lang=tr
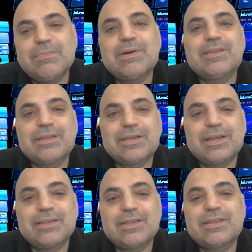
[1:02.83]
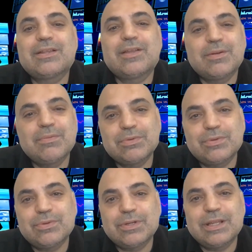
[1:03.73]
yapay zeka destekli arama
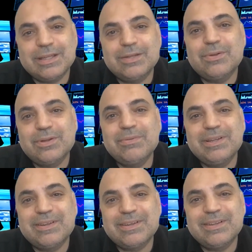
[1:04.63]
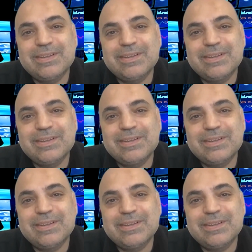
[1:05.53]
motoru ile ilgili olabilir.